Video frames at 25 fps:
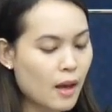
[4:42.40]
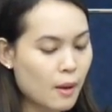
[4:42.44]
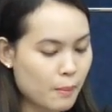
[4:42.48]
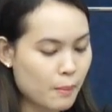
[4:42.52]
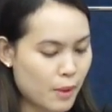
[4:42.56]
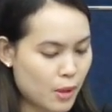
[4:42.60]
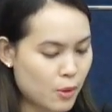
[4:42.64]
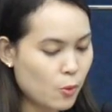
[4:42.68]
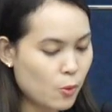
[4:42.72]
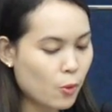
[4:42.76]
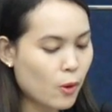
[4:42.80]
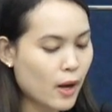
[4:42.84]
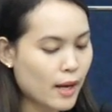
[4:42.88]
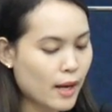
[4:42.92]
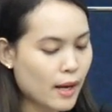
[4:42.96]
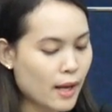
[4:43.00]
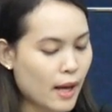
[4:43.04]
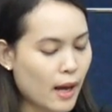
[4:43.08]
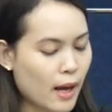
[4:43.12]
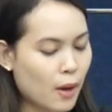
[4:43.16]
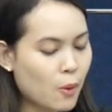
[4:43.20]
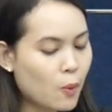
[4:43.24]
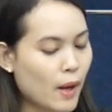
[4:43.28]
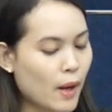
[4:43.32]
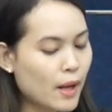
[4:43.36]
มาดูกัน
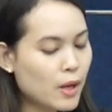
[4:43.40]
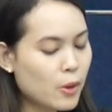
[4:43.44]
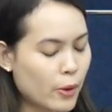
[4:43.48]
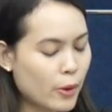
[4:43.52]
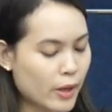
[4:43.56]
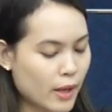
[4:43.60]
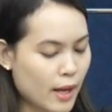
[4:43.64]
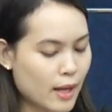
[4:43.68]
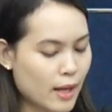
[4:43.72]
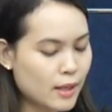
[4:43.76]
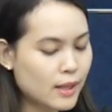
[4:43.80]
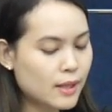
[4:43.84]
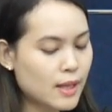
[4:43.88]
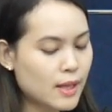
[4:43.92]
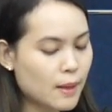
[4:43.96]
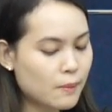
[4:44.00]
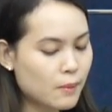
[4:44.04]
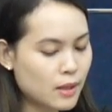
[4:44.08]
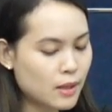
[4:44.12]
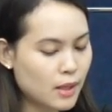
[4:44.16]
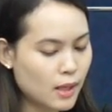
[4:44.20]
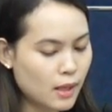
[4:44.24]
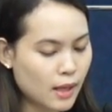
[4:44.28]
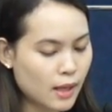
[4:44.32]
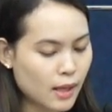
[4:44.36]
นะคะว่าหน่วยงานที่ทำ
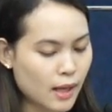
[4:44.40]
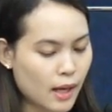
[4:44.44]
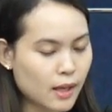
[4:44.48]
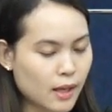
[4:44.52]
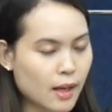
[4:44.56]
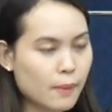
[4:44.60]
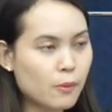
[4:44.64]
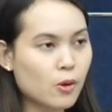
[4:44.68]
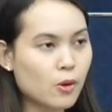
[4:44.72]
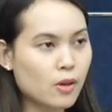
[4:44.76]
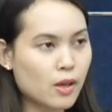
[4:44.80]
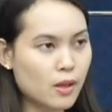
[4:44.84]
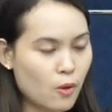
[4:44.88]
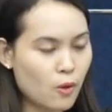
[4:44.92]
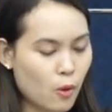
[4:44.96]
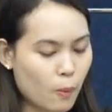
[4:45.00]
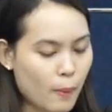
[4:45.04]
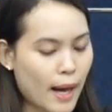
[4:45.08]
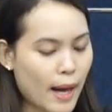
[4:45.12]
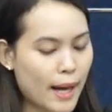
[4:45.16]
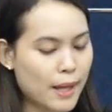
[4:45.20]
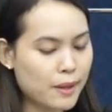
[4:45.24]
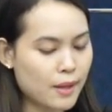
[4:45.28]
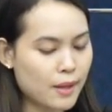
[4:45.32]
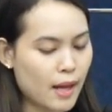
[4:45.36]
หน้าที่ในการกำหนดนโย
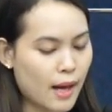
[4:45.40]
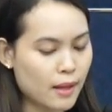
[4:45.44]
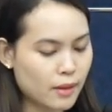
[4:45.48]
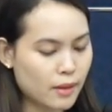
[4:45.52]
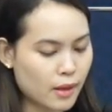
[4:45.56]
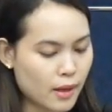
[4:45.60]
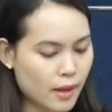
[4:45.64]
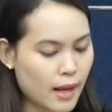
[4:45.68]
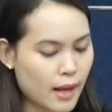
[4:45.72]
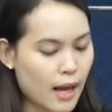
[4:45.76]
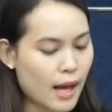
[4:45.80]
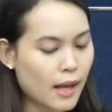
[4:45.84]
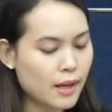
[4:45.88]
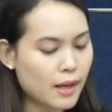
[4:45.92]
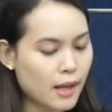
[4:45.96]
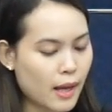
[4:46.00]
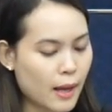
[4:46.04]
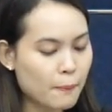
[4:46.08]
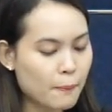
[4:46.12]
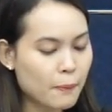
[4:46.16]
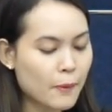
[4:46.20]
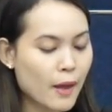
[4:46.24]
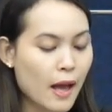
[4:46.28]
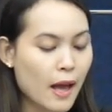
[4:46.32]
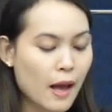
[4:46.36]
บายสาธารณะเนี่
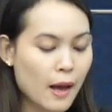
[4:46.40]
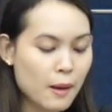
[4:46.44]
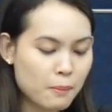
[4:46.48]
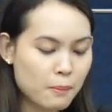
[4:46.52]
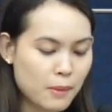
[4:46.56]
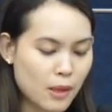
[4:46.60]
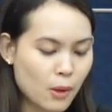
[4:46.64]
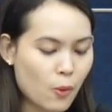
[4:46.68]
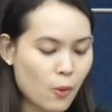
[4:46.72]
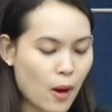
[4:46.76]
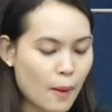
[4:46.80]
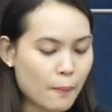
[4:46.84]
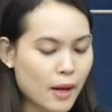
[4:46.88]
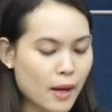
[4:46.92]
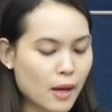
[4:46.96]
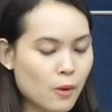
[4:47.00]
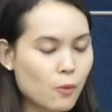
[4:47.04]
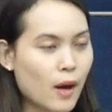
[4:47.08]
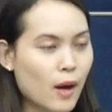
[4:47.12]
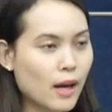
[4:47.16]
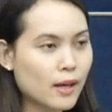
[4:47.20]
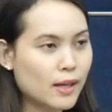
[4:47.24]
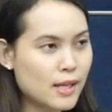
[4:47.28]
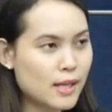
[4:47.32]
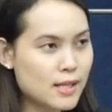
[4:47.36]
ยมีความคาด
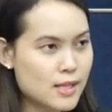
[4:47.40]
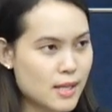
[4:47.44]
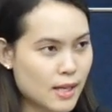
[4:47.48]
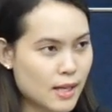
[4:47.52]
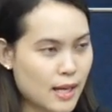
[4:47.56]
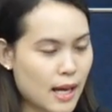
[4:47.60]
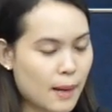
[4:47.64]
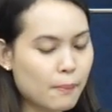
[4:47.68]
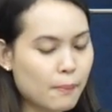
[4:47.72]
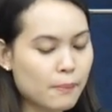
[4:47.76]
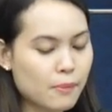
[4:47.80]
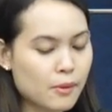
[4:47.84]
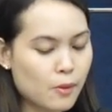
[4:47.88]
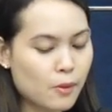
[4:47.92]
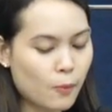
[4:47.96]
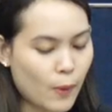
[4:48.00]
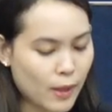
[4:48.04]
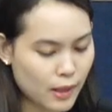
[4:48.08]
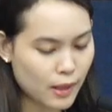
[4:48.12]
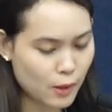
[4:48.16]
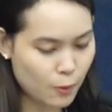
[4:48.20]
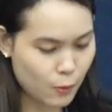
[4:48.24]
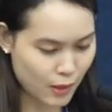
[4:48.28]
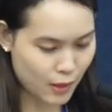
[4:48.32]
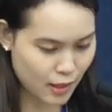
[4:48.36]
หวังที่จะ
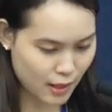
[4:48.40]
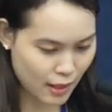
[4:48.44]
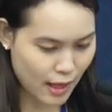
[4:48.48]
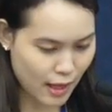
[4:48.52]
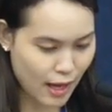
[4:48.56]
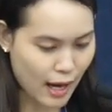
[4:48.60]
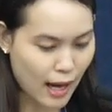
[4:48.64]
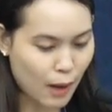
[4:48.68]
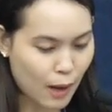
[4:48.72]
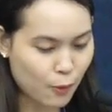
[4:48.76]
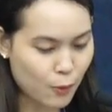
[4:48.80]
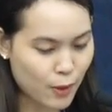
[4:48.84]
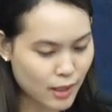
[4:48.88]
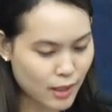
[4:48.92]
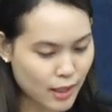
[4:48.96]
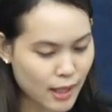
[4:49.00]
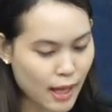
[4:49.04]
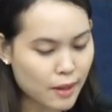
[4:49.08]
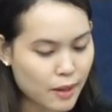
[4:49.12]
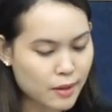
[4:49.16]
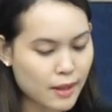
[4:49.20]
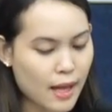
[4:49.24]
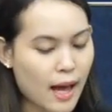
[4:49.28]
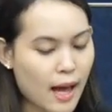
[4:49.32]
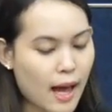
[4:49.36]
นำวิท
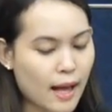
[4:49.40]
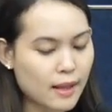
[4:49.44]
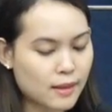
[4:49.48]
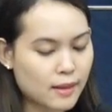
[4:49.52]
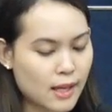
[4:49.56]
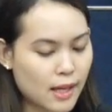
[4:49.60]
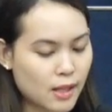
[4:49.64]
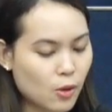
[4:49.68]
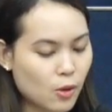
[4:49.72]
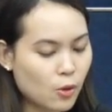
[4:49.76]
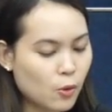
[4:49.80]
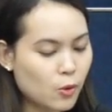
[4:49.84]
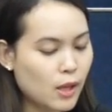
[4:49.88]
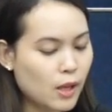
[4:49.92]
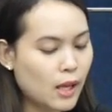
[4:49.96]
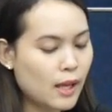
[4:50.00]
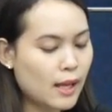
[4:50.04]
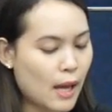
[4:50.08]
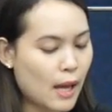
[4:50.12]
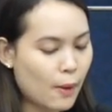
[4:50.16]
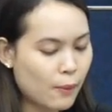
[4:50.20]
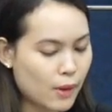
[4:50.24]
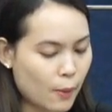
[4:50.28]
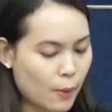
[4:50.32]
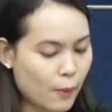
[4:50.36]
ยาศาสตร์เทคโนโลยี
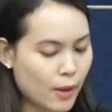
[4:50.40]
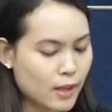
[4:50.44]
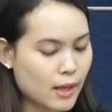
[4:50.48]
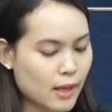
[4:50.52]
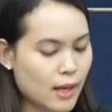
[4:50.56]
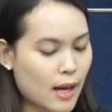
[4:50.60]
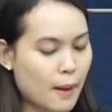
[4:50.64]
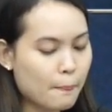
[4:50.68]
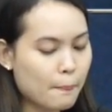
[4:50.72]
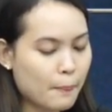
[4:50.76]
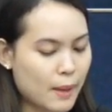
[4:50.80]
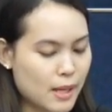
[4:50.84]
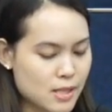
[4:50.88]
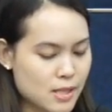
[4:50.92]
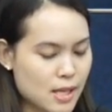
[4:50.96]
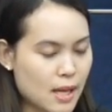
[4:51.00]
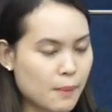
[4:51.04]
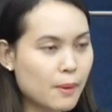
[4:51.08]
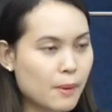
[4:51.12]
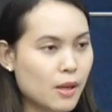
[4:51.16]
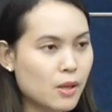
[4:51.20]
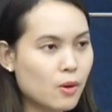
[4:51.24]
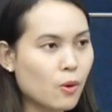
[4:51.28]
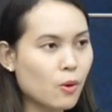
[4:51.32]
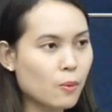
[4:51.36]
และนวัตกรรมไปใช้
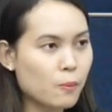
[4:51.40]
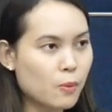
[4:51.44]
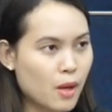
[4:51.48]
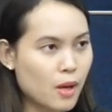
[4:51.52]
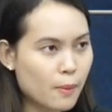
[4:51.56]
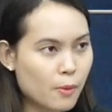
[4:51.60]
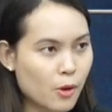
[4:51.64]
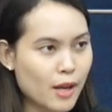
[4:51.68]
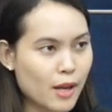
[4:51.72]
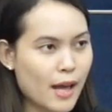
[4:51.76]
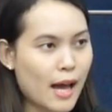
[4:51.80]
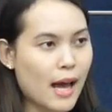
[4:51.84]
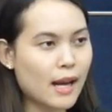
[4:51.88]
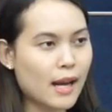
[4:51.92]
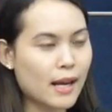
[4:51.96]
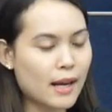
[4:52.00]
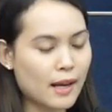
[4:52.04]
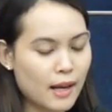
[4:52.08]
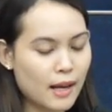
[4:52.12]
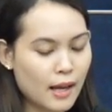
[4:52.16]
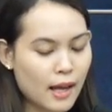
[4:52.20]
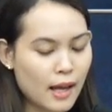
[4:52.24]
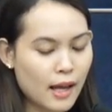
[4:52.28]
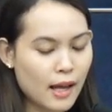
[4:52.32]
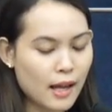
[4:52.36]
ประโยชน์เพื่อบริหาร
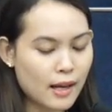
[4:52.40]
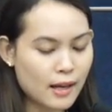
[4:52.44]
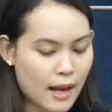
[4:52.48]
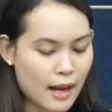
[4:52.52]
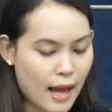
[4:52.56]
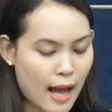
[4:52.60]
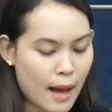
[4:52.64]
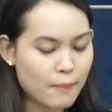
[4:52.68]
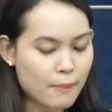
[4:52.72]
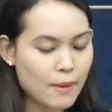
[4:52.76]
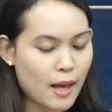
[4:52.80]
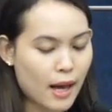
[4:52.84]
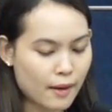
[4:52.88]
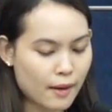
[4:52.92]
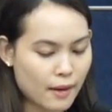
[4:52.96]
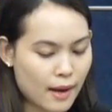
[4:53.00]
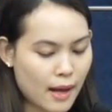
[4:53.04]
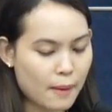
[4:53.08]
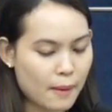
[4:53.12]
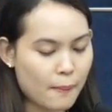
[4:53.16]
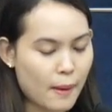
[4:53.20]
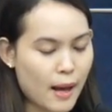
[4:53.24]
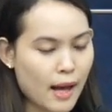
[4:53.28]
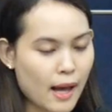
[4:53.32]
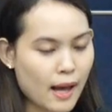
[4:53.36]
น้ำอย่างไร
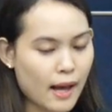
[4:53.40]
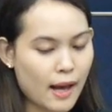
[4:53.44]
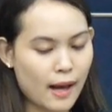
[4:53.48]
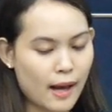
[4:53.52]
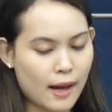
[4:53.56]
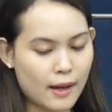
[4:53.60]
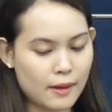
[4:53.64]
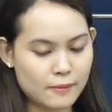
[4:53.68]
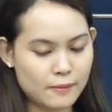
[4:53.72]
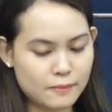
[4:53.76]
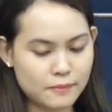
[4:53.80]
บ้างค่ะ